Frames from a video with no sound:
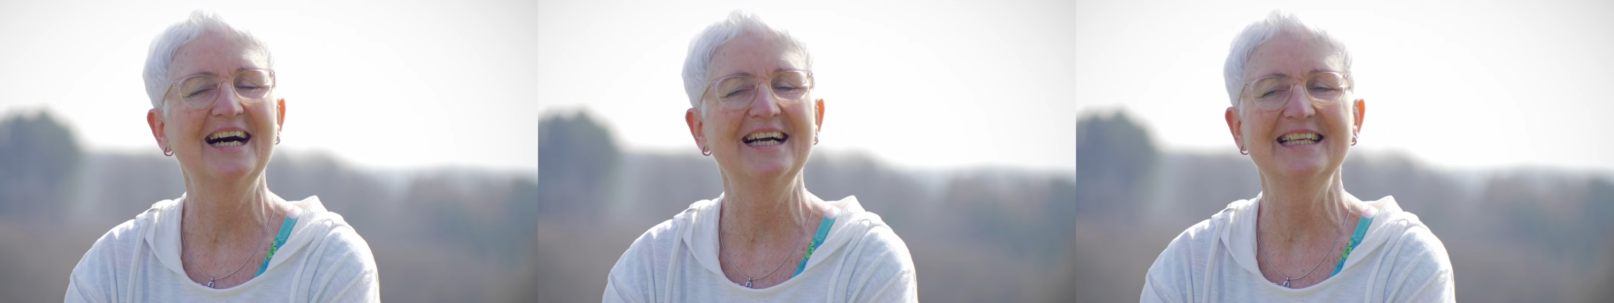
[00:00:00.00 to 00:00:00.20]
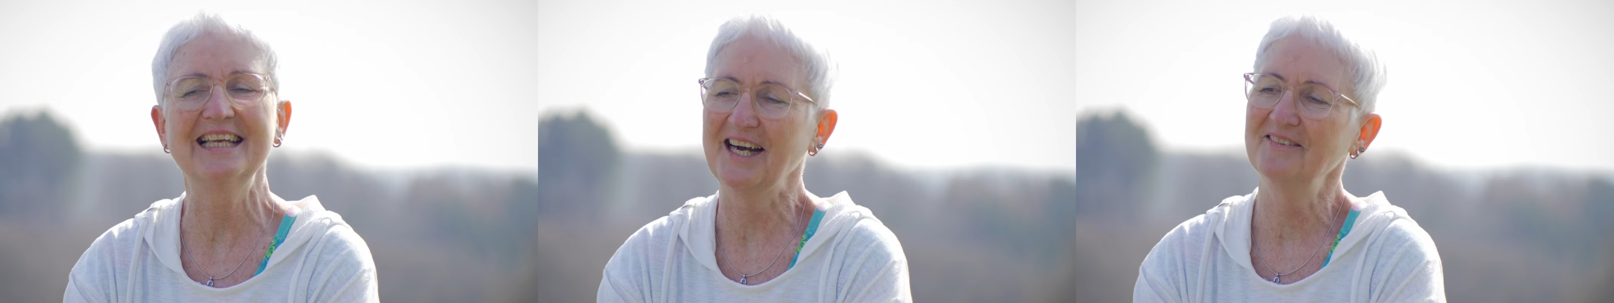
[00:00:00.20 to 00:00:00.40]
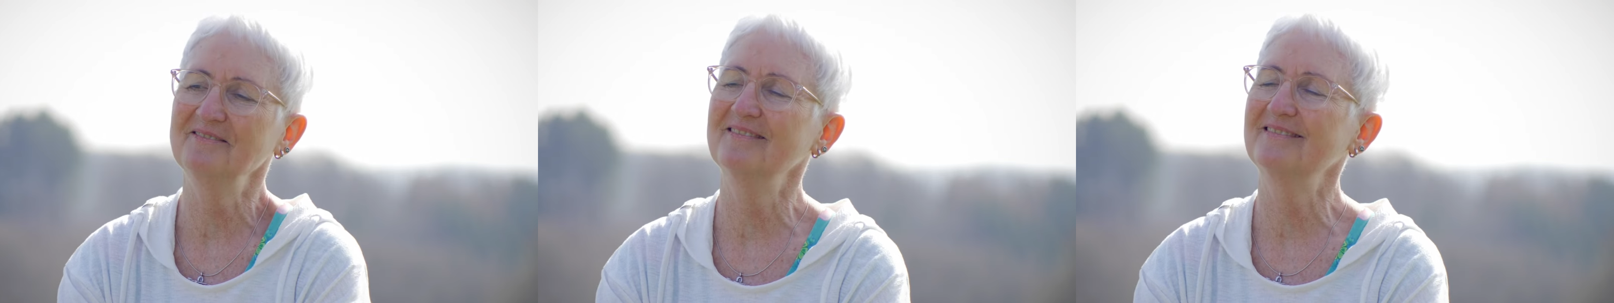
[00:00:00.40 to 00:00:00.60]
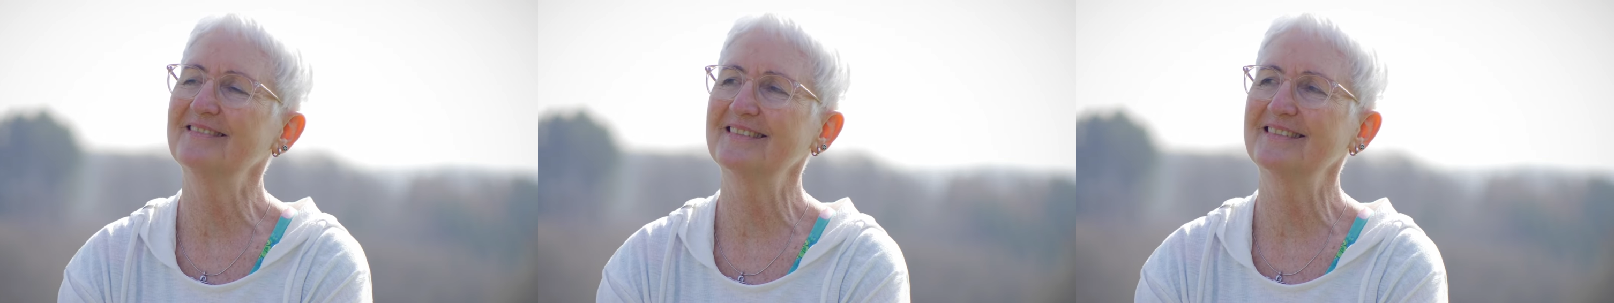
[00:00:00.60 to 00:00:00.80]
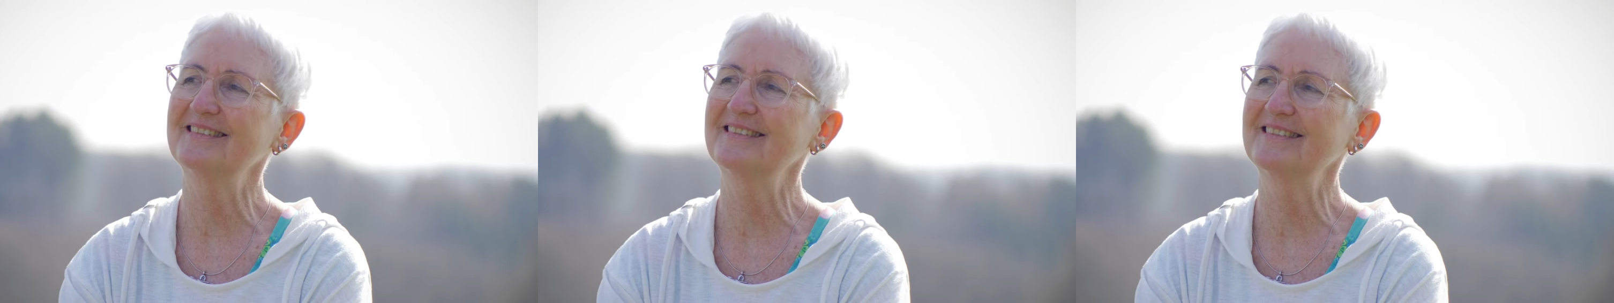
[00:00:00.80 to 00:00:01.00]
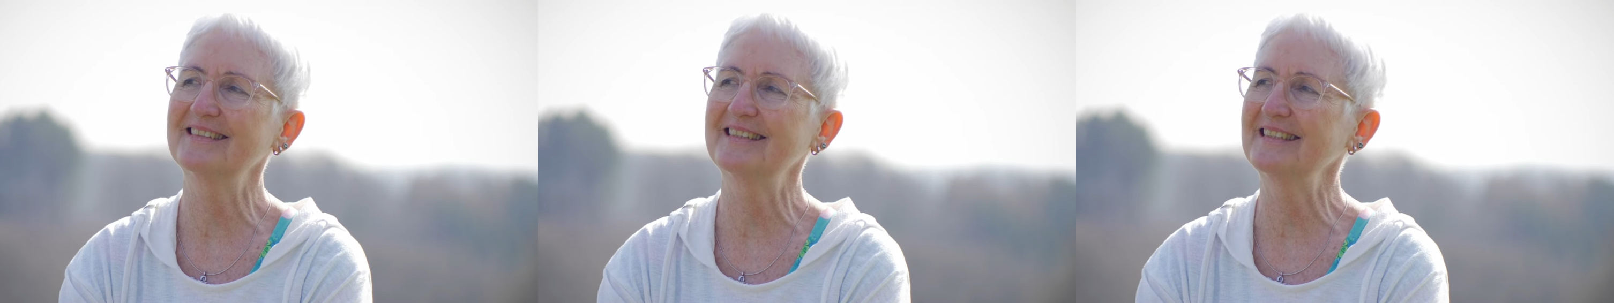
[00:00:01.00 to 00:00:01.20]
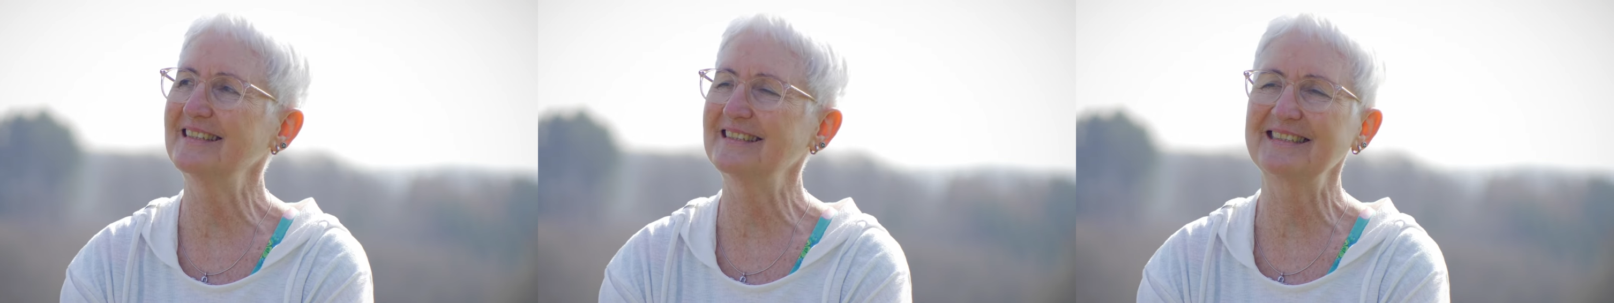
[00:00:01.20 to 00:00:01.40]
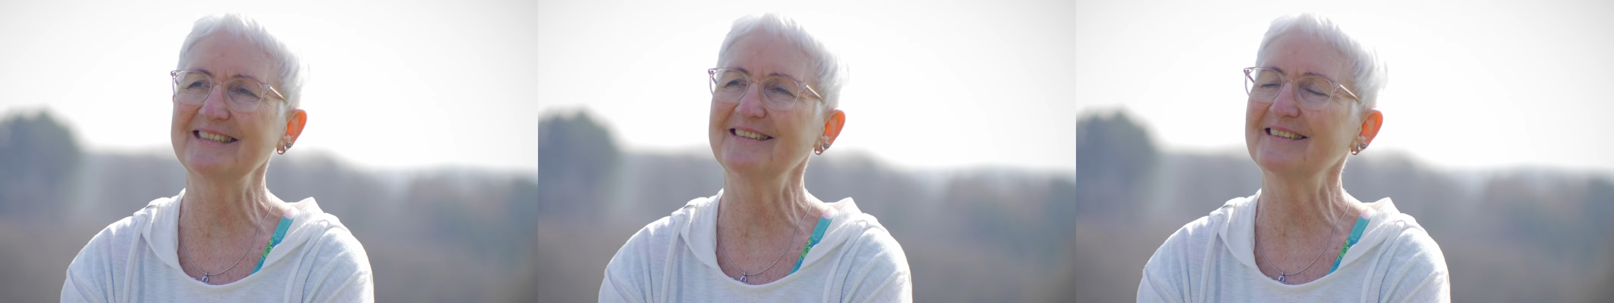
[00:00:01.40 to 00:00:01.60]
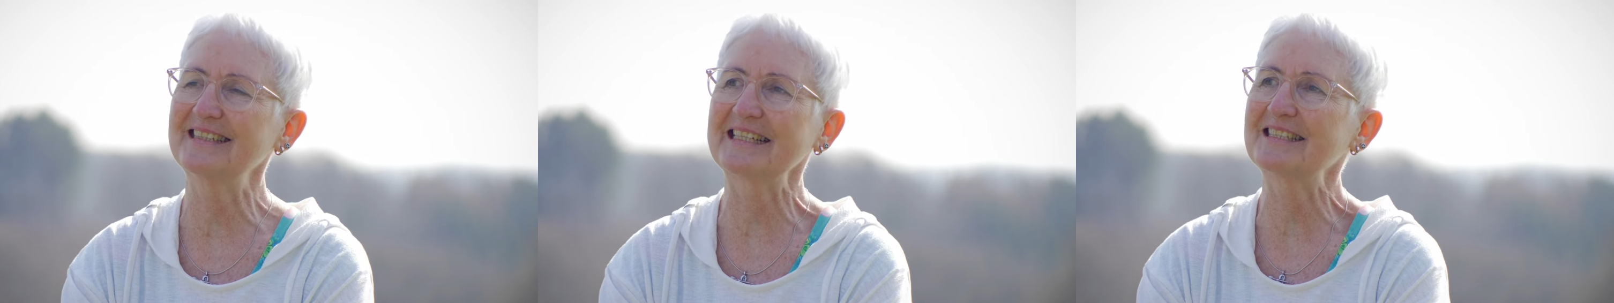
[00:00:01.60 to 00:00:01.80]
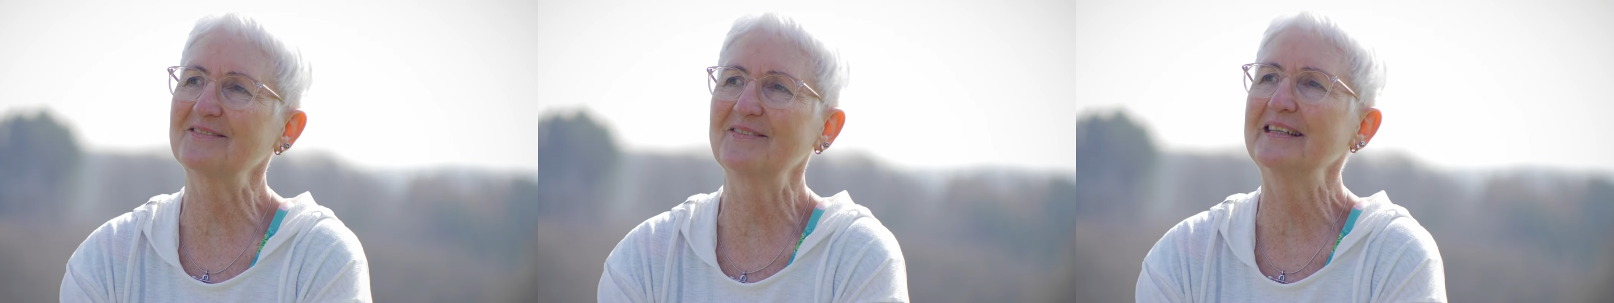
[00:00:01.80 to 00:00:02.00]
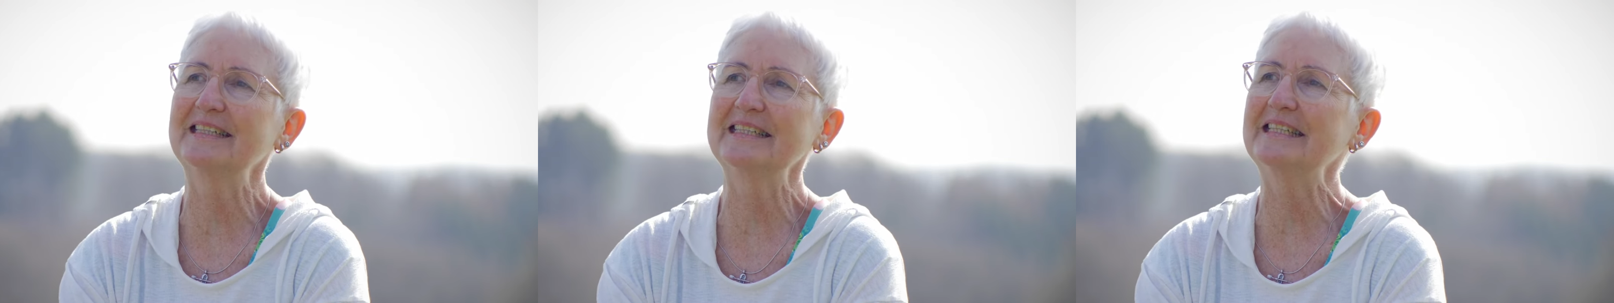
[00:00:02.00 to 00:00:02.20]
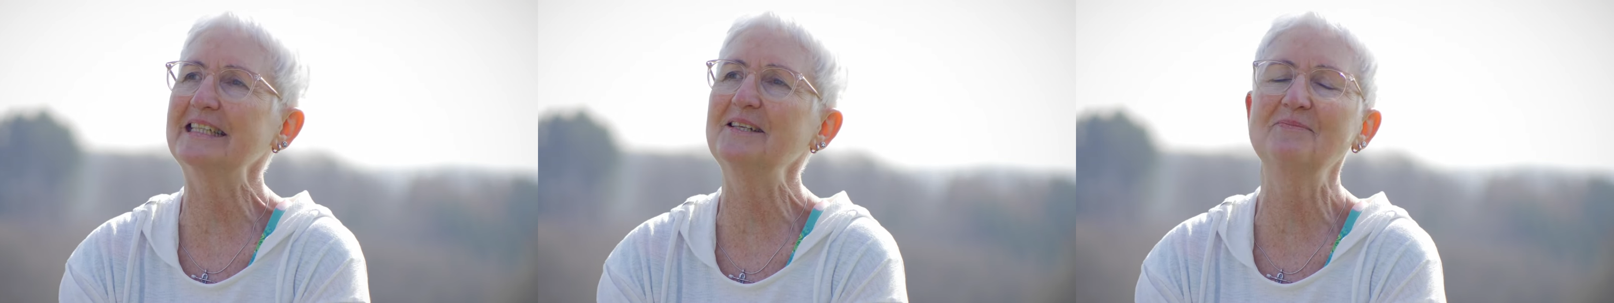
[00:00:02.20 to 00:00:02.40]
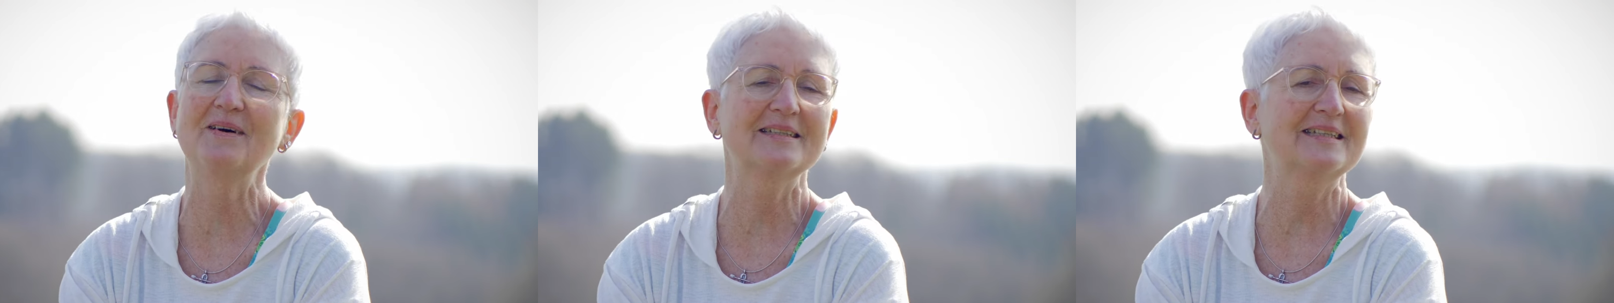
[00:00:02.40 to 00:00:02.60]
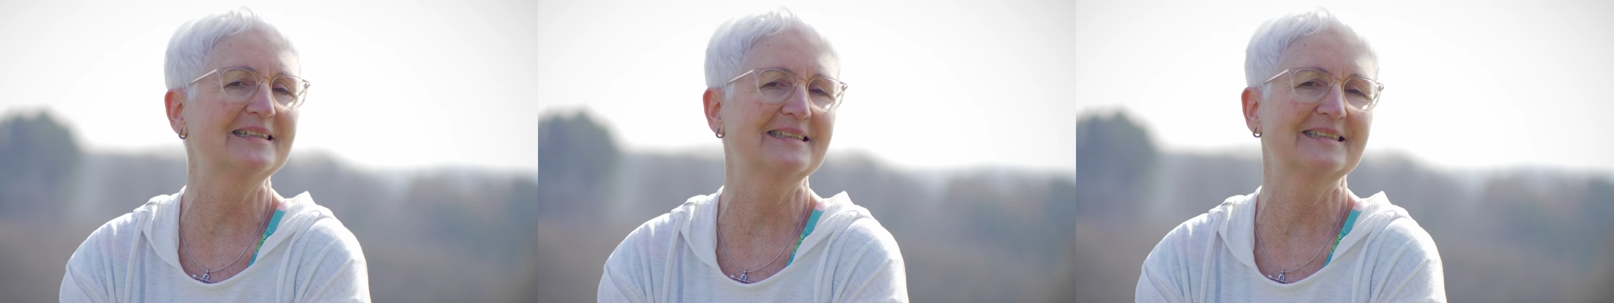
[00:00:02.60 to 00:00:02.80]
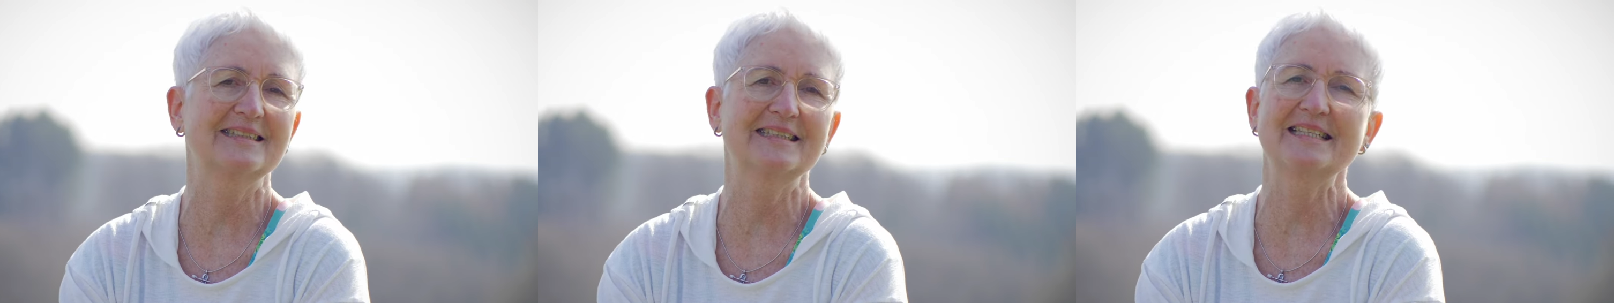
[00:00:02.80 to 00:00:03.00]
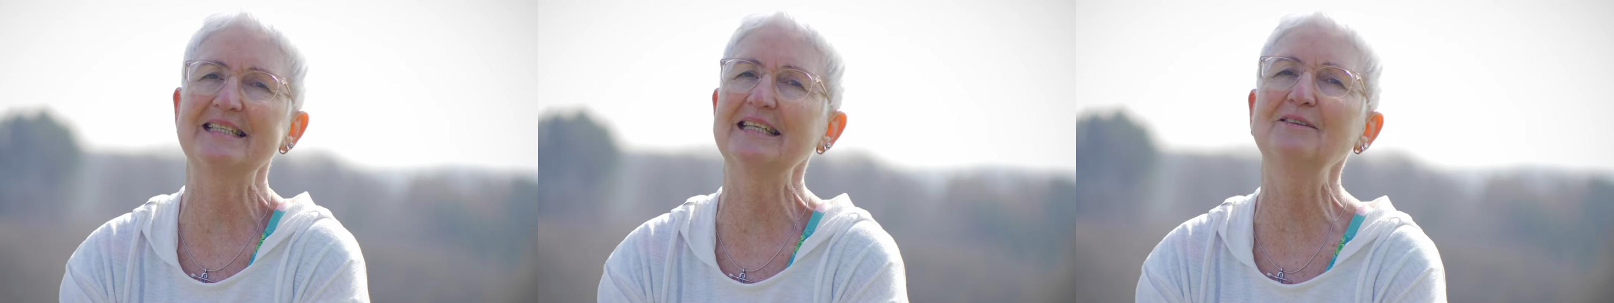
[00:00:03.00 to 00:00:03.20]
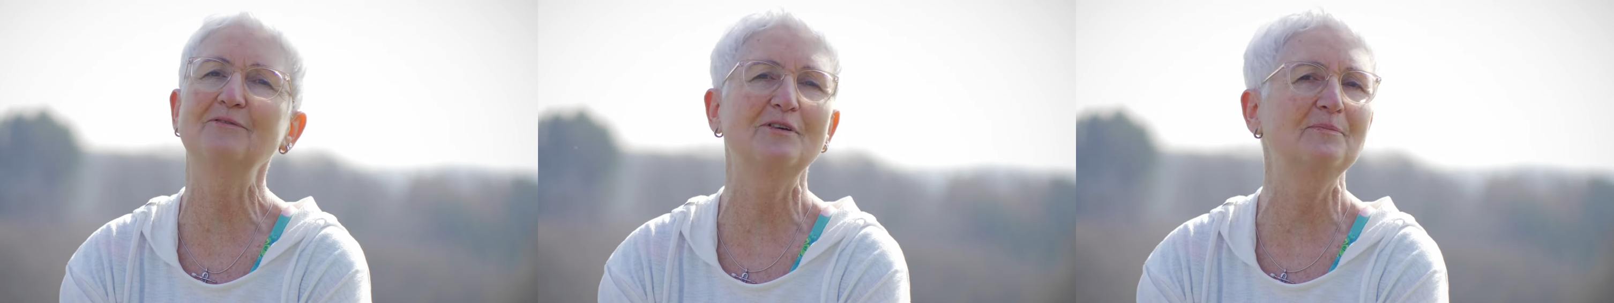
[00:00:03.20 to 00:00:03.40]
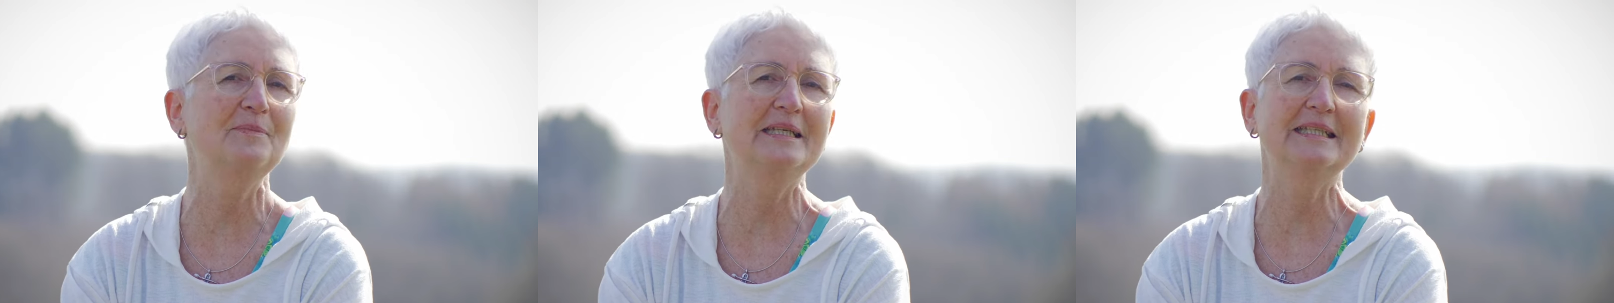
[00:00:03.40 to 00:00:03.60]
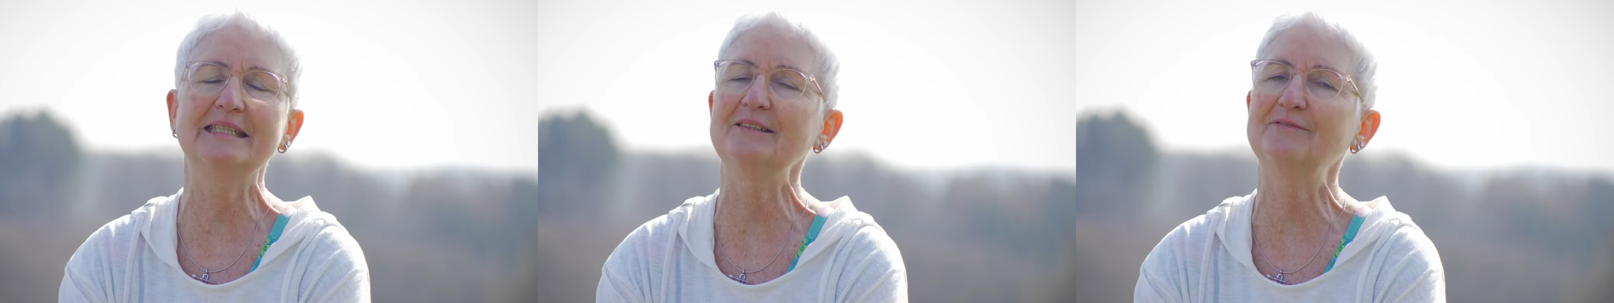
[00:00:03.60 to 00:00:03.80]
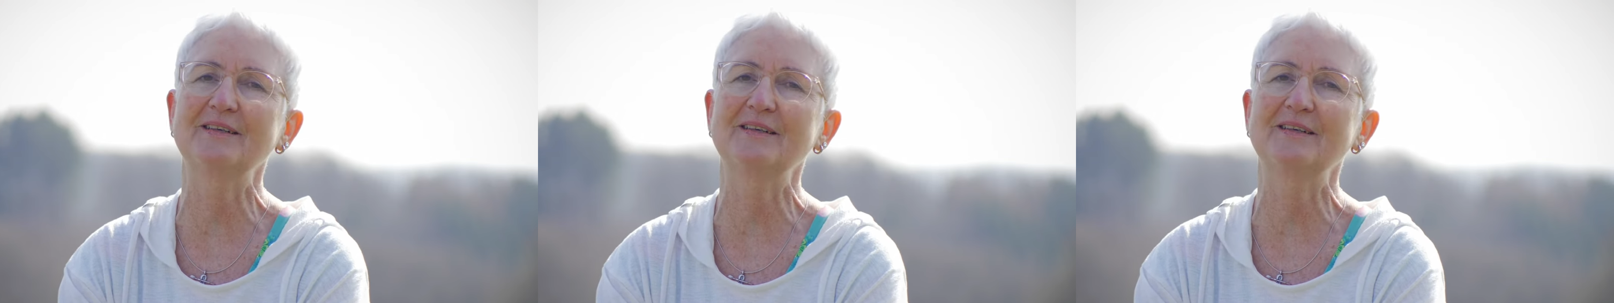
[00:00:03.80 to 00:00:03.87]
Ja, das, das fand ich immer, das, das sind für mich die